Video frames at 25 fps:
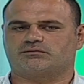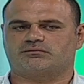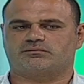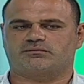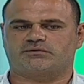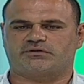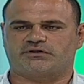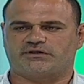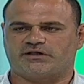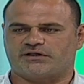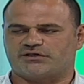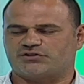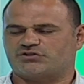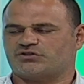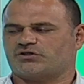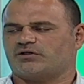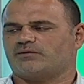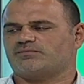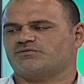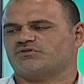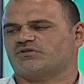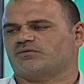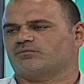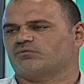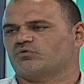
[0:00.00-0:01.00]
geniş
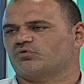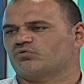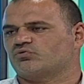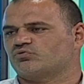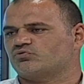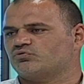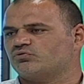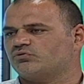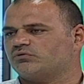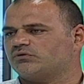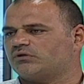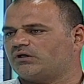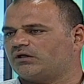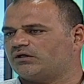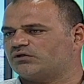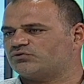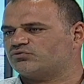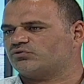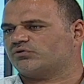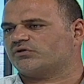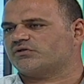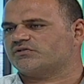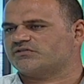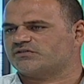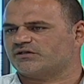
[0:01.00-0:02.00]
kapsamlı olsun, daha
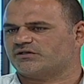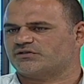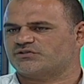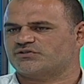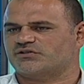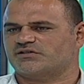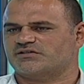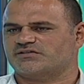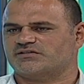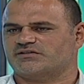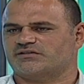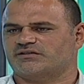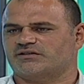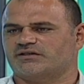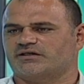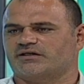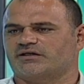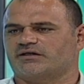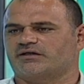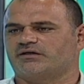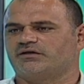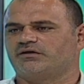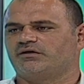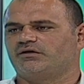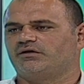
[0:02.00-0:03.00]
çok insanı çeksin diye
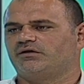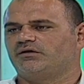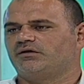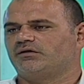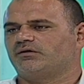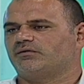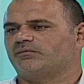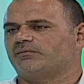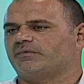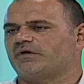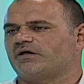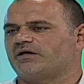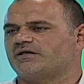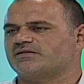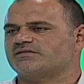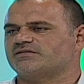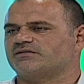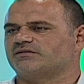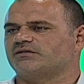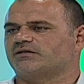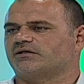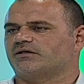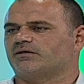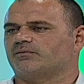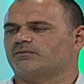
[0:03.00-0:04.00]
bir
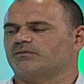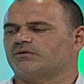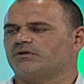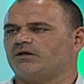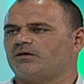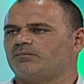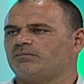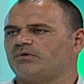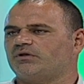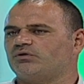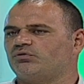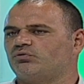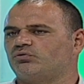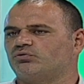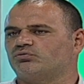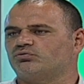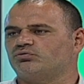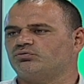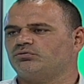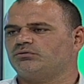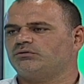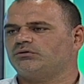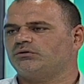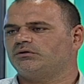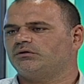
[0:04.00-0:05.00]
hazırlık yapıldı. Ama ne
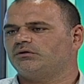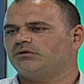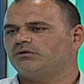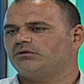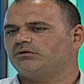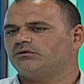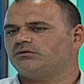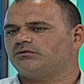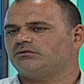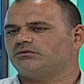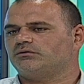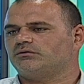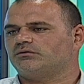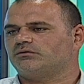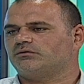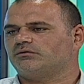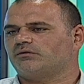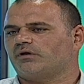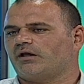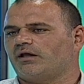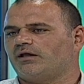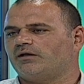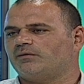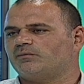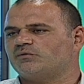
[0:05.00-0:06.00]
oldu? E,
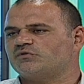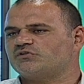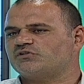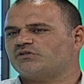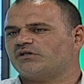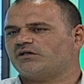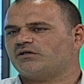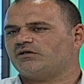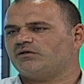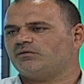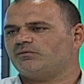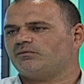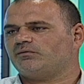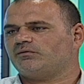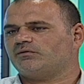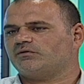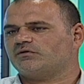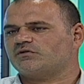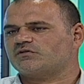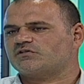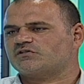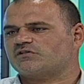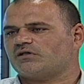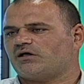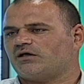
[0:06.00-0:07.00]
elimizdeki
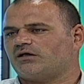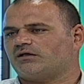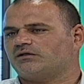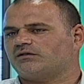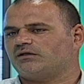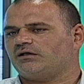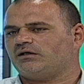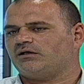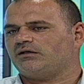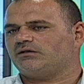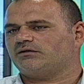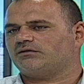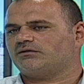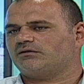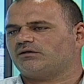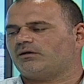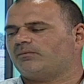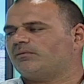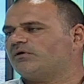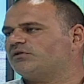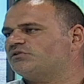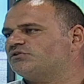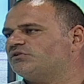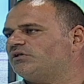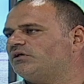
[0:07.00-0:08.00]
sahada
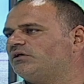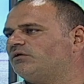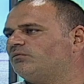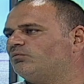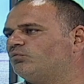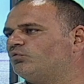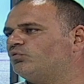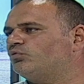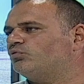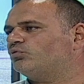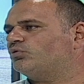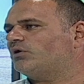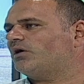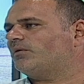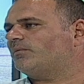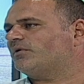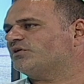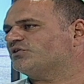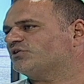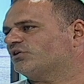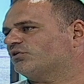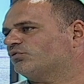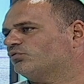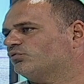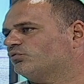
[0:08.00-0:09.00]
tabanca
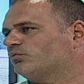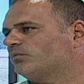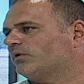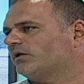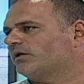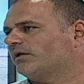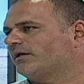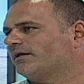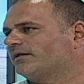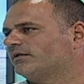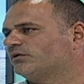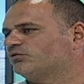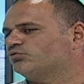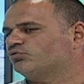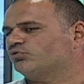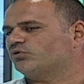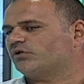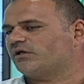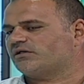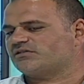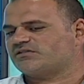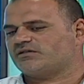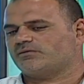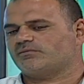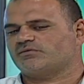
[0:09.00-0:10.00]
bulunduramayacak duruma geldik. Çünkü
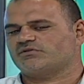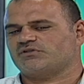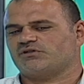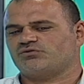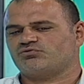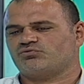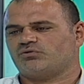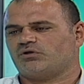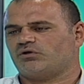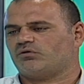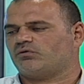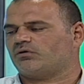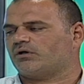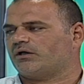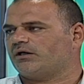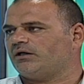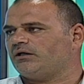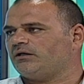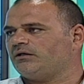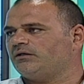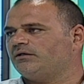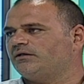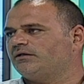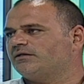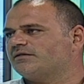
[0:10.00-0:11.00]
yasa bize şu an
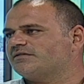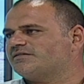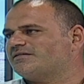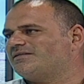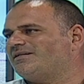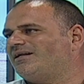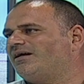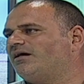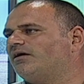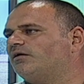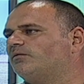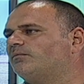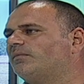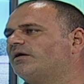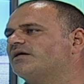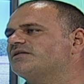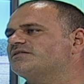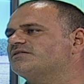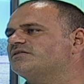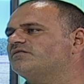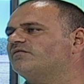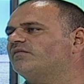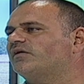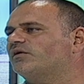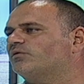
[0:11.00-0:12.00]
oraya silah alma
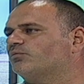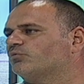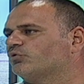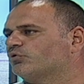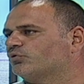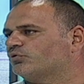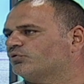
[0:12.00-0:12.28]
izni vermiyor.